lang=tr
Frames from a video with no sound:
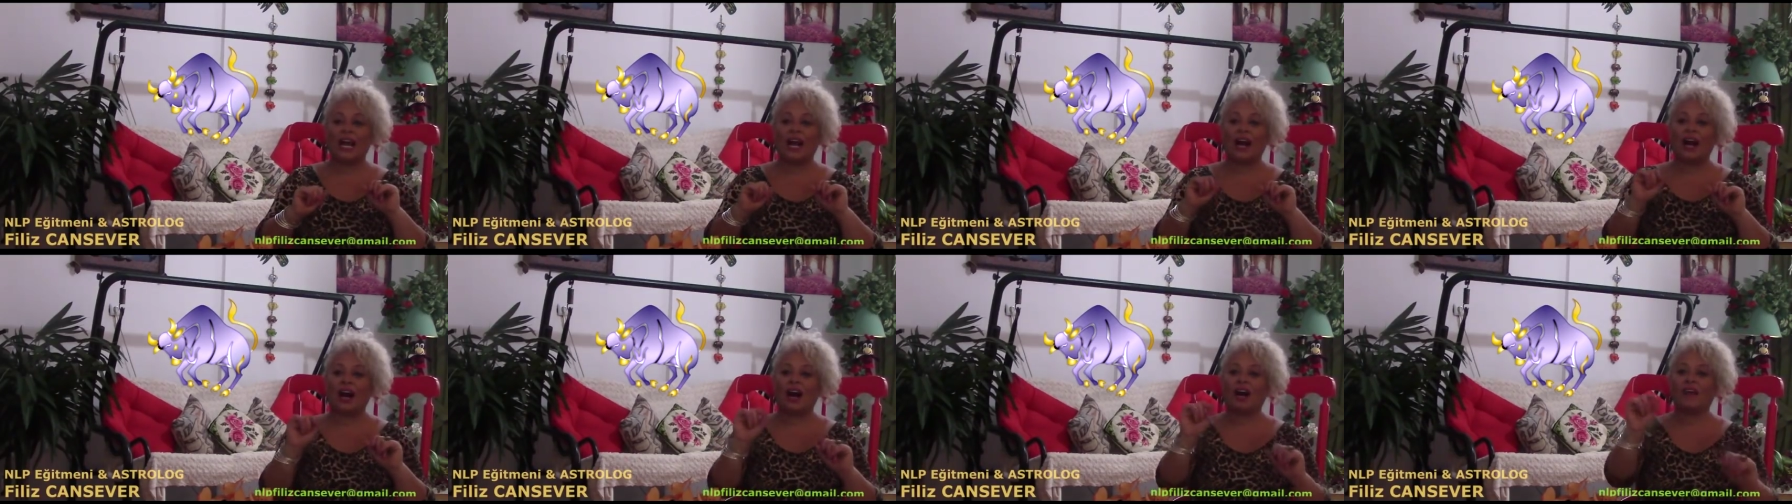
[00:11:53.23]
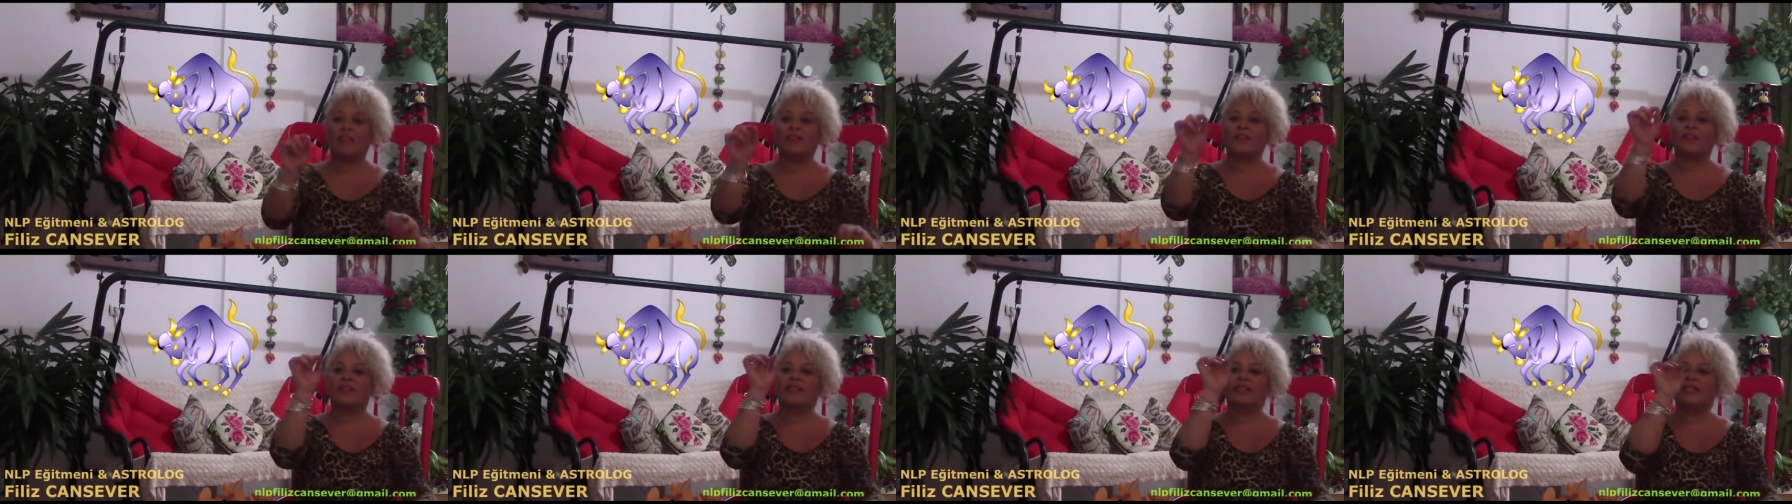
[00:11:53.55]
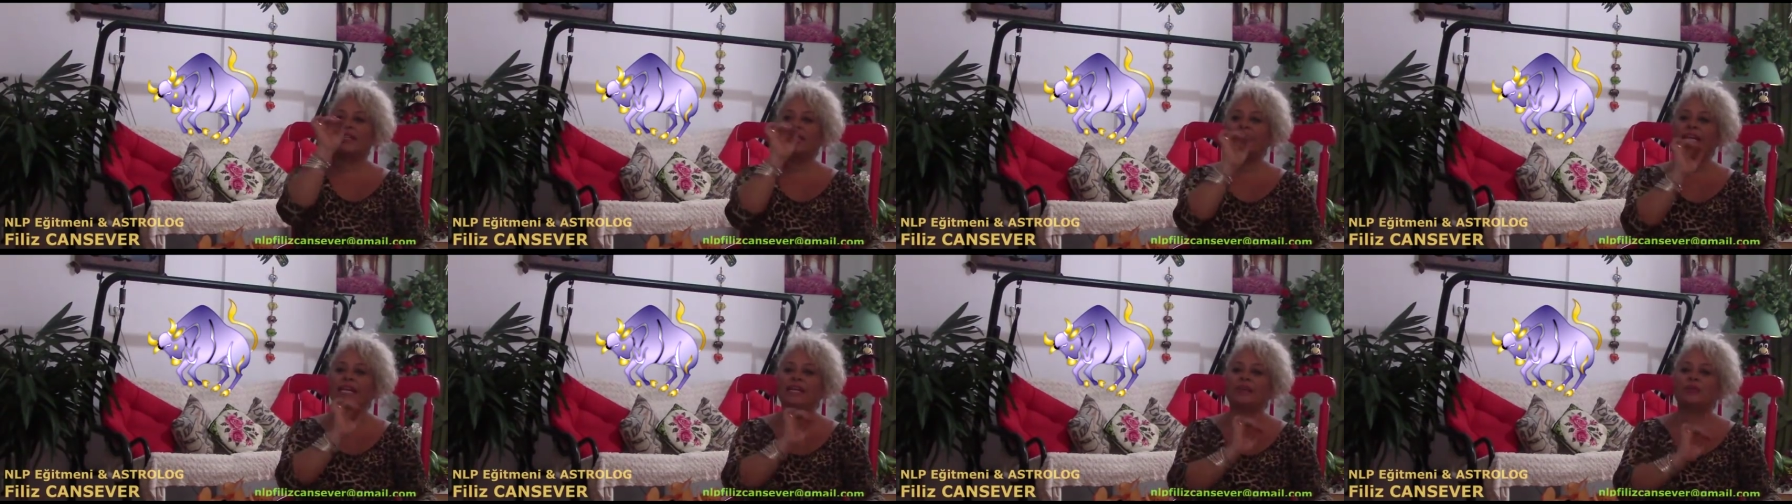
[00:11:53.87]

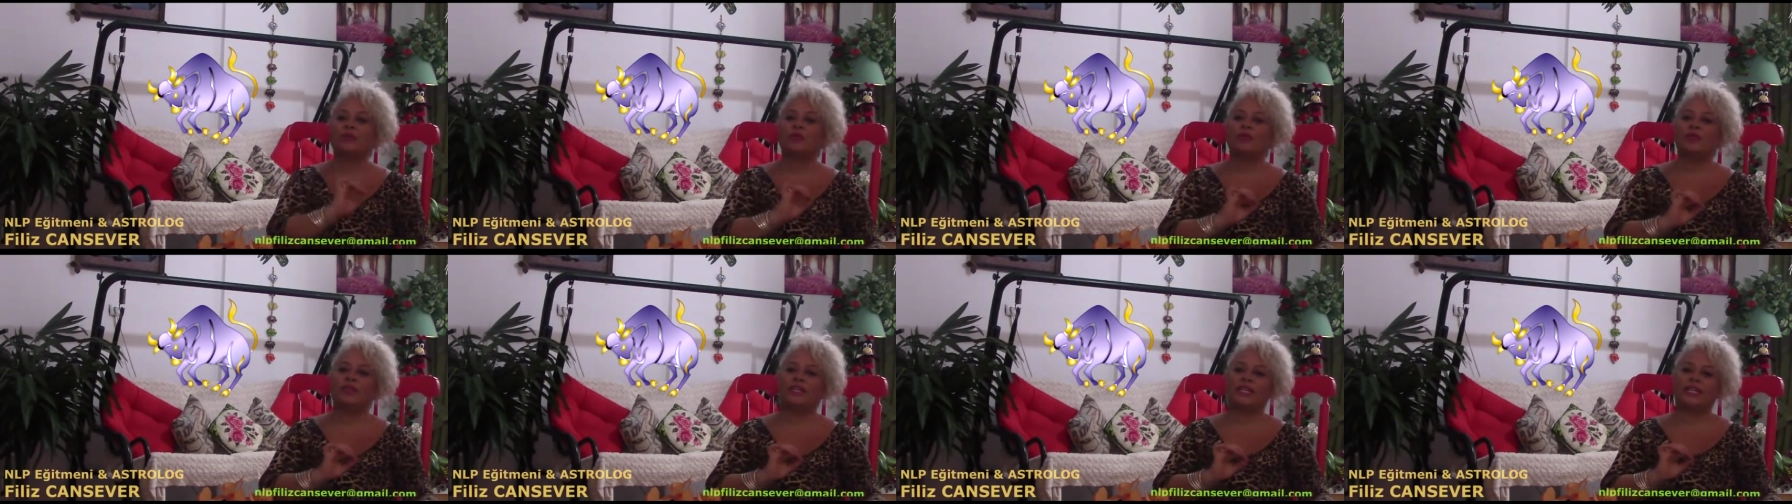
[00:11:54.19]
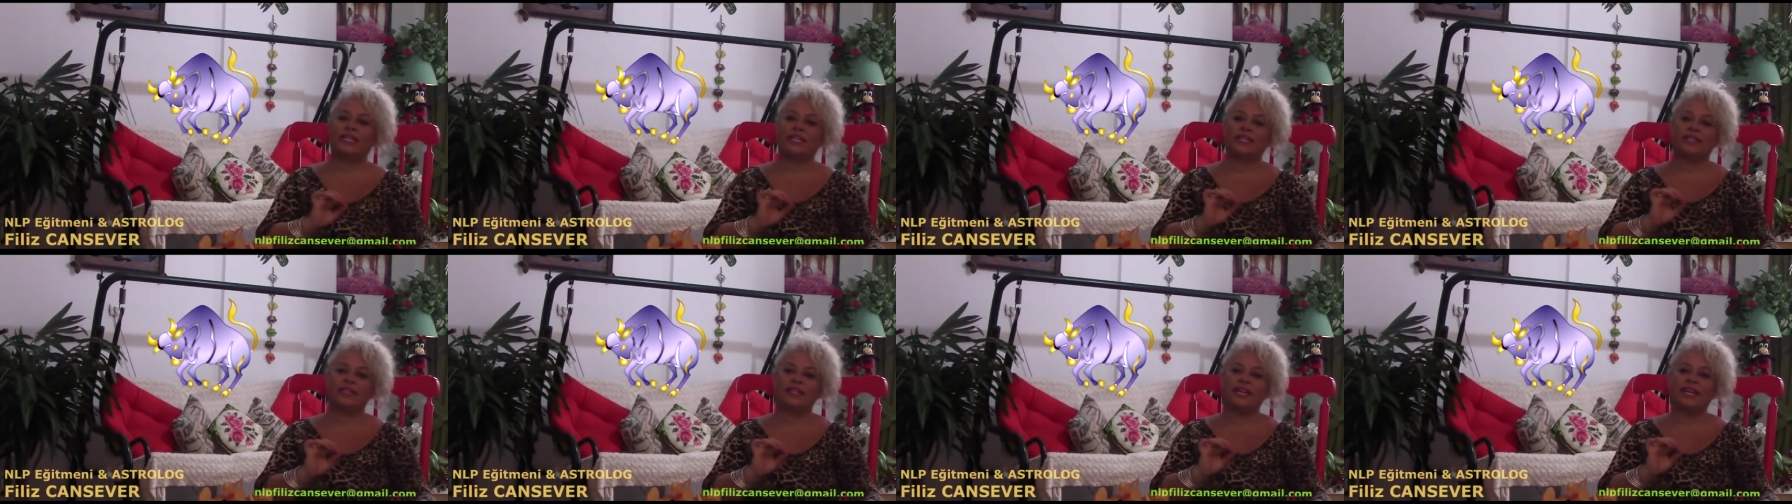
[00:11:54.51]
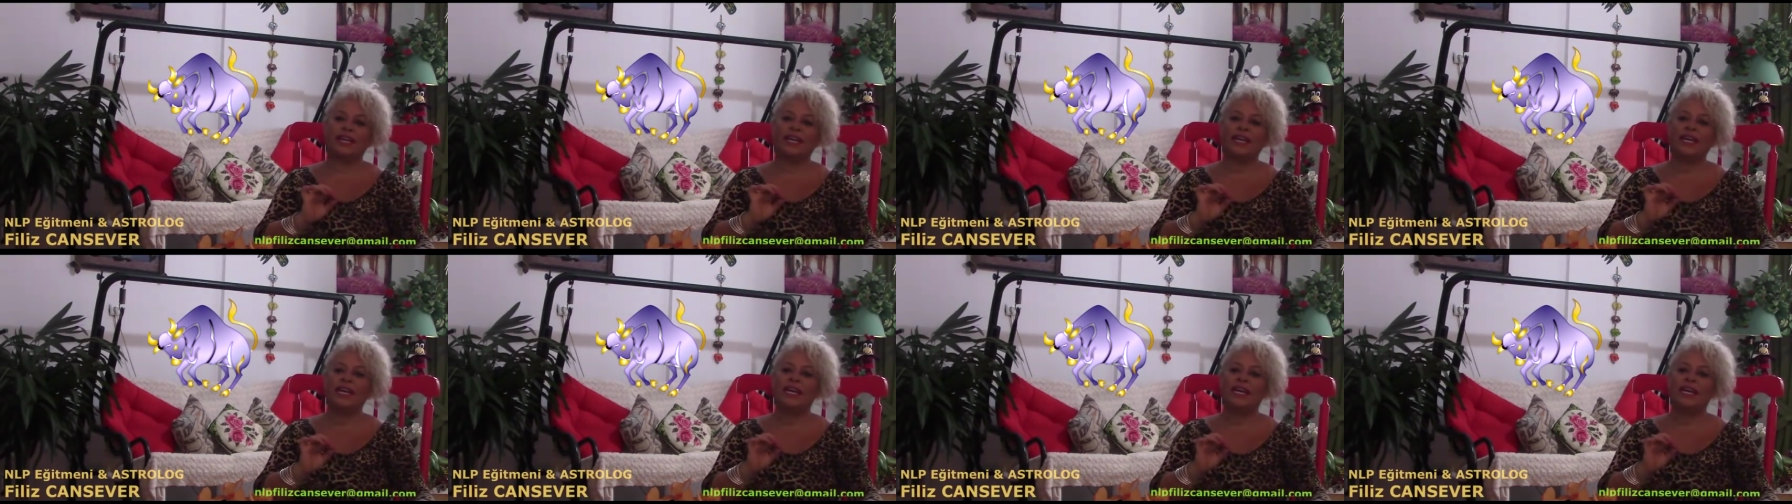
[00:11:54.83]
haftanın ilk günlerinde